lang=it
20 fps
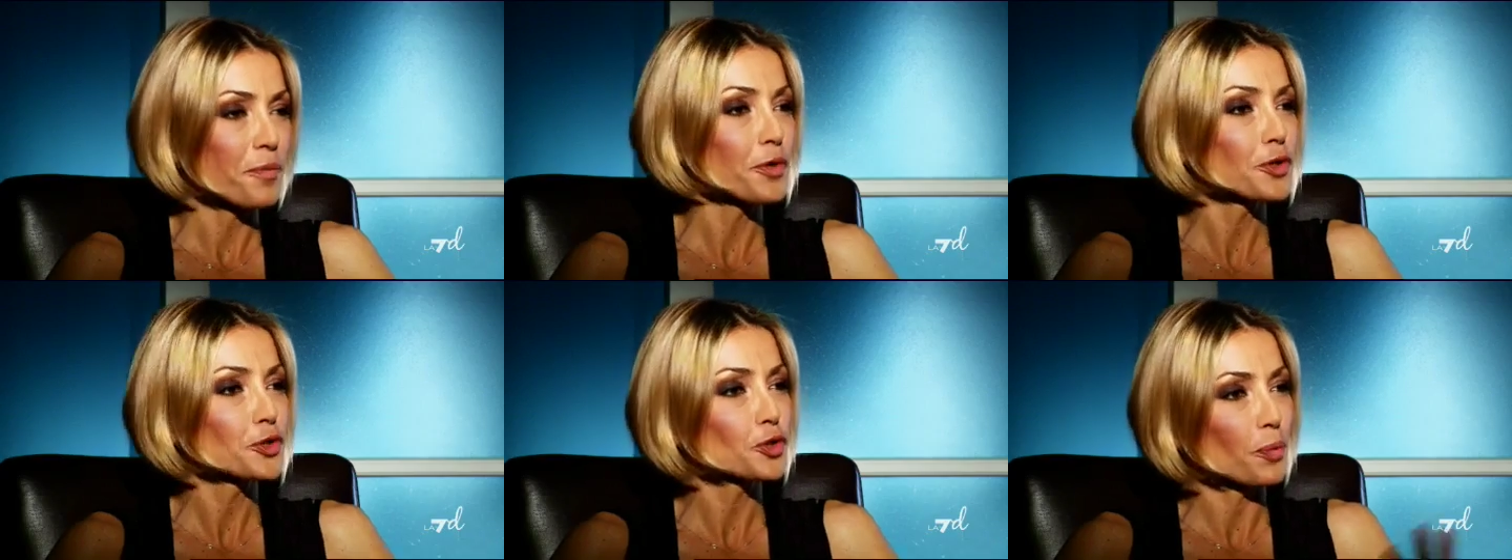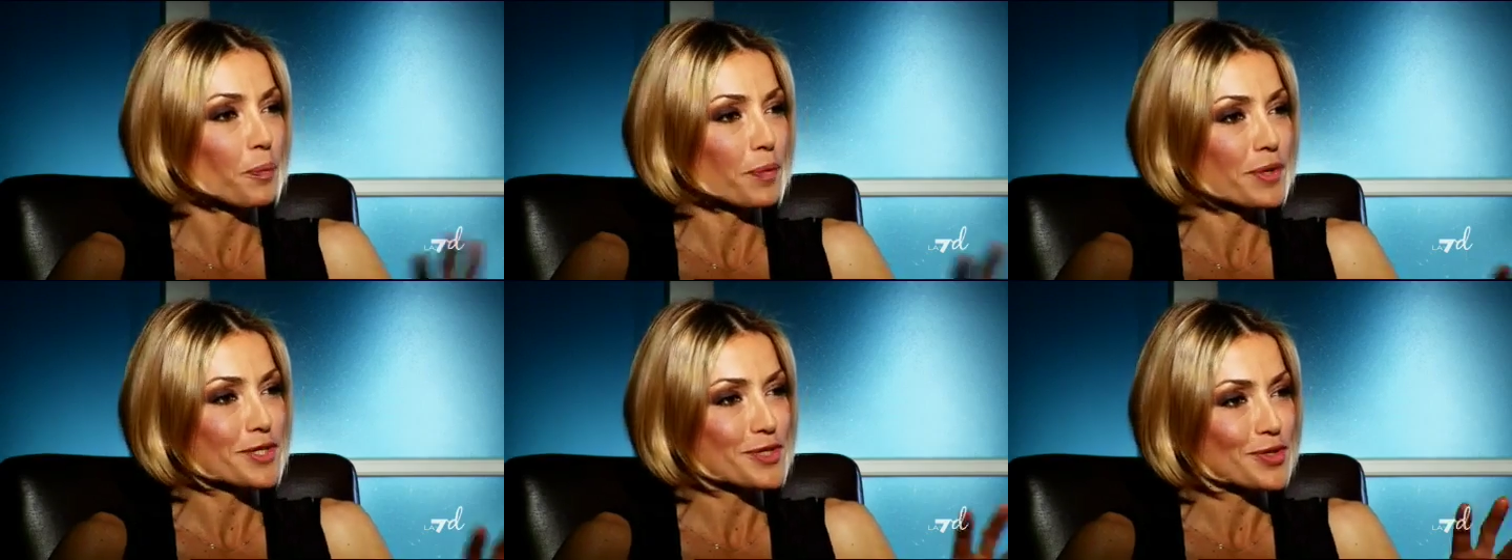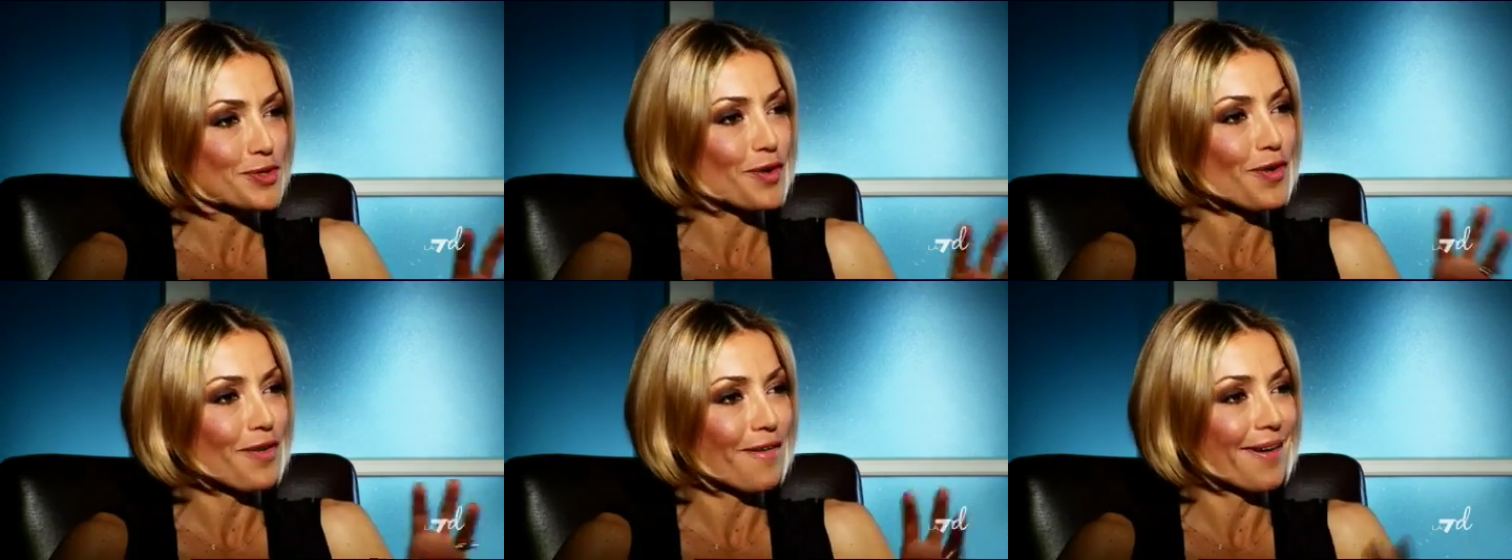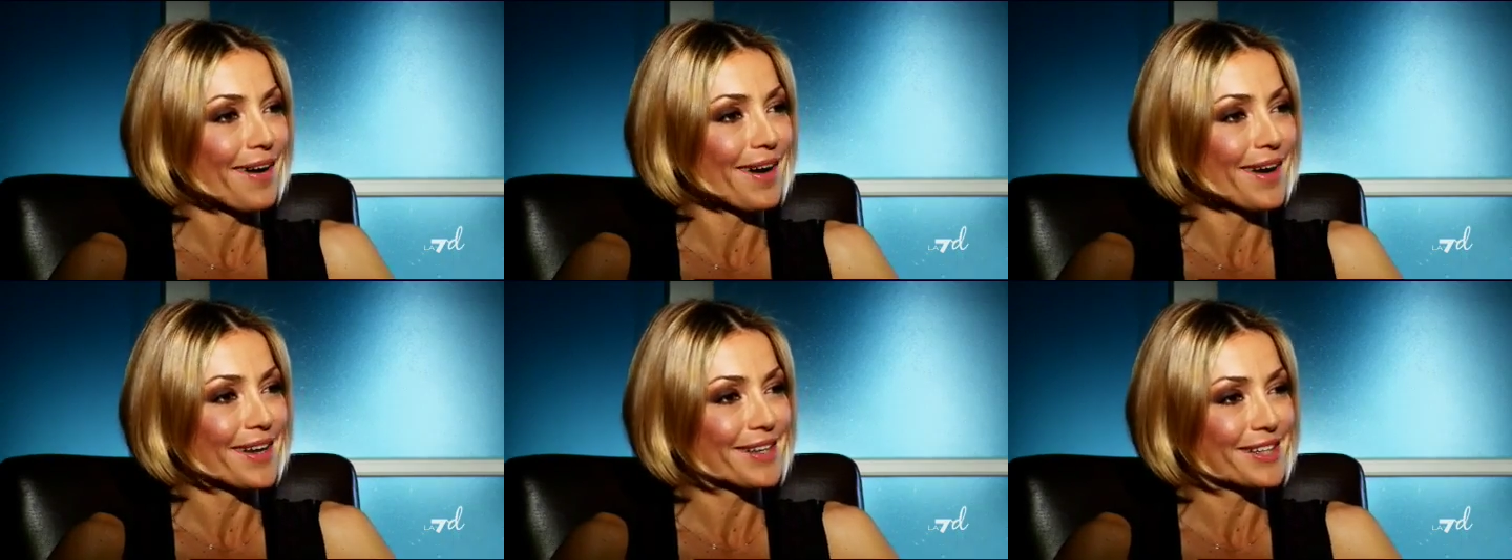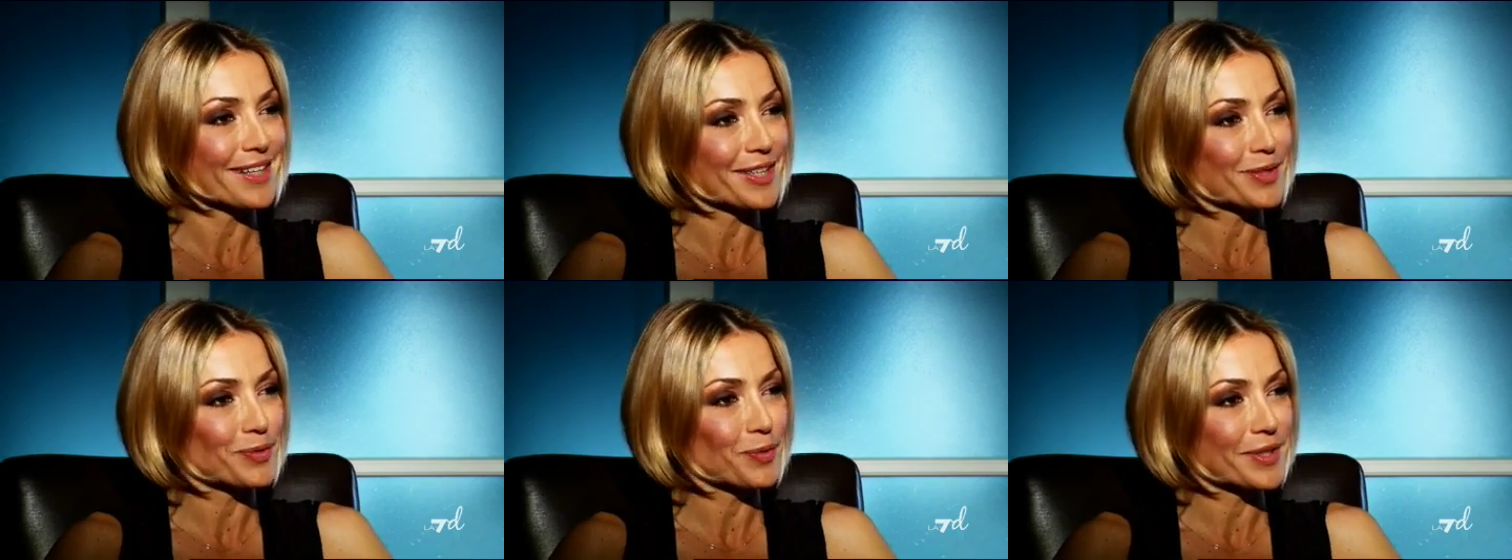molto Pessoa
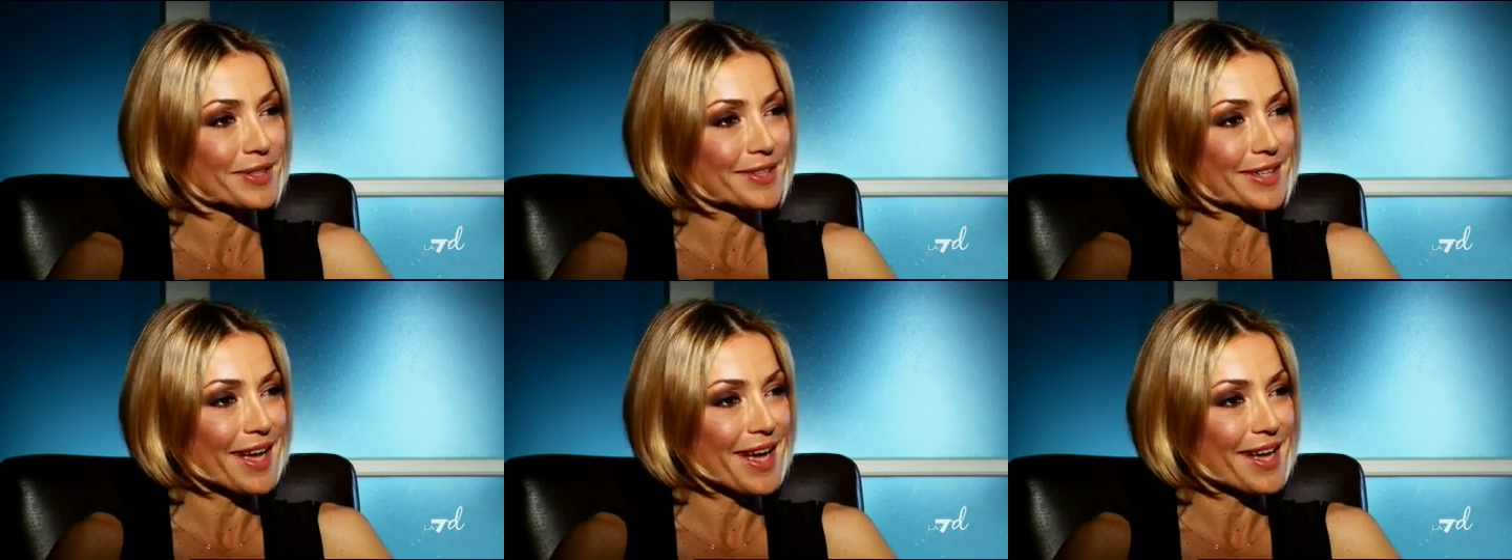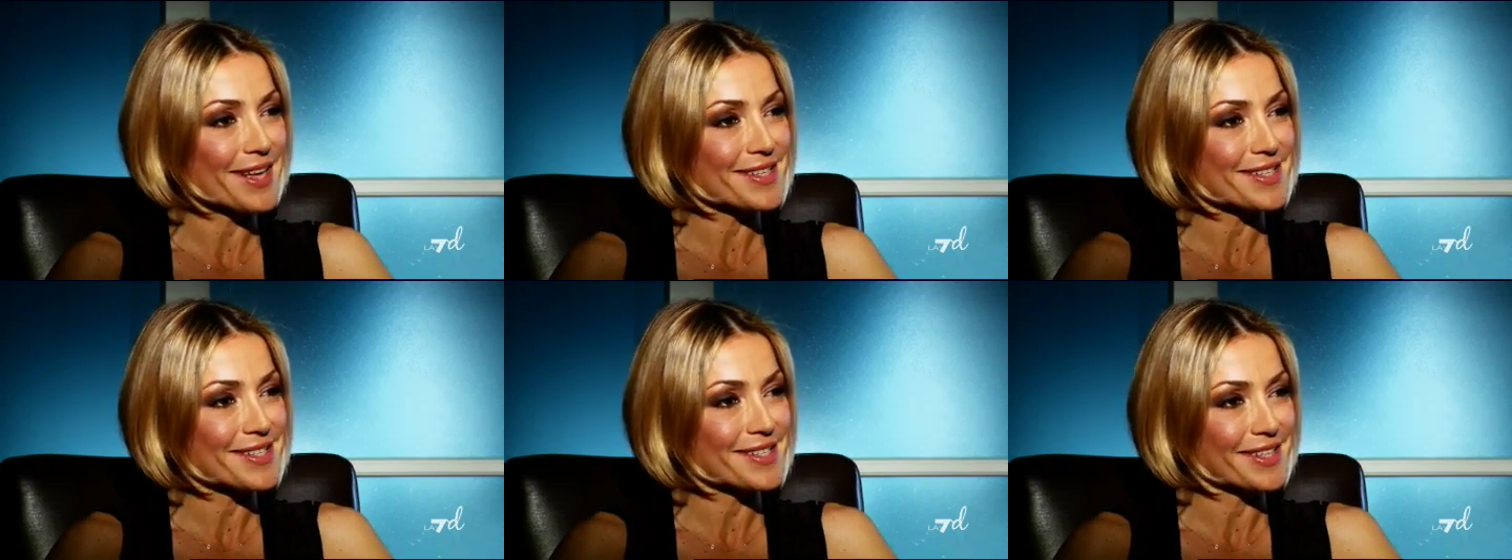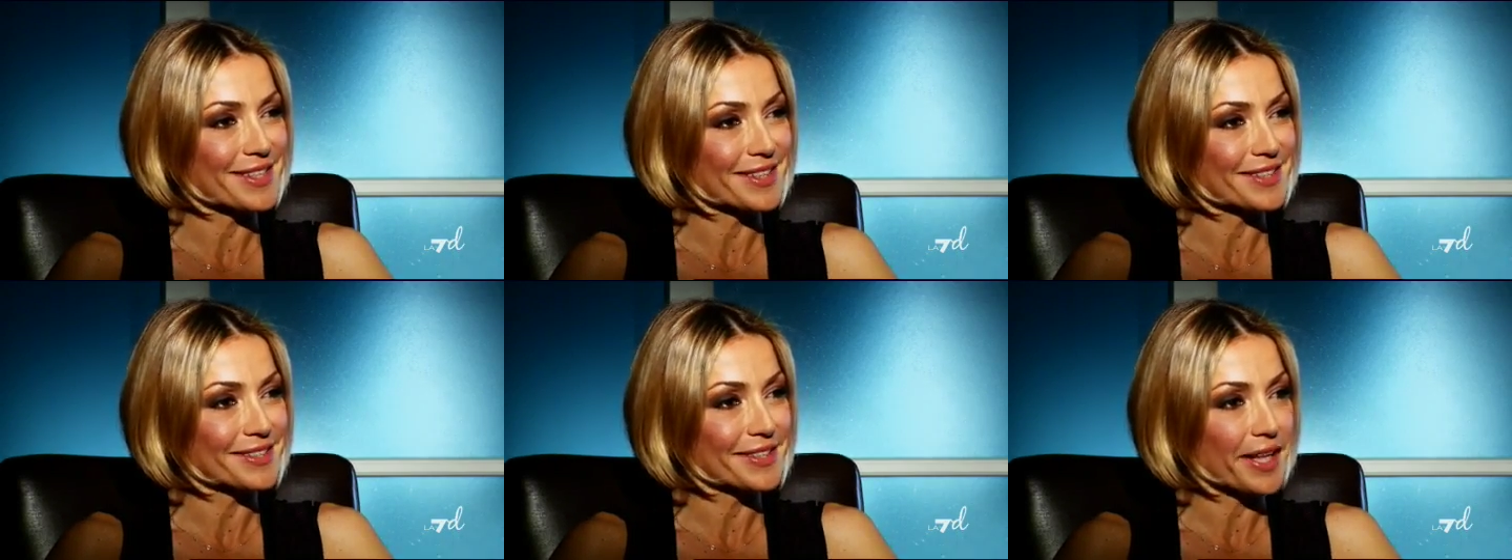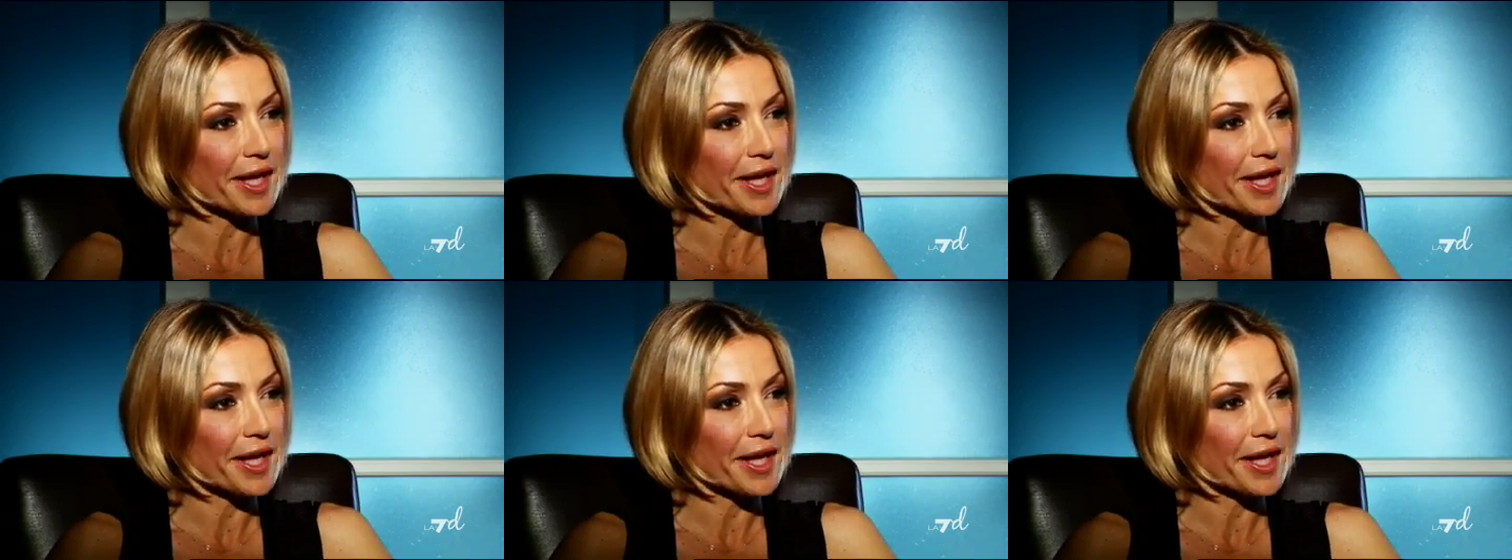eh, nei tuoi testi, in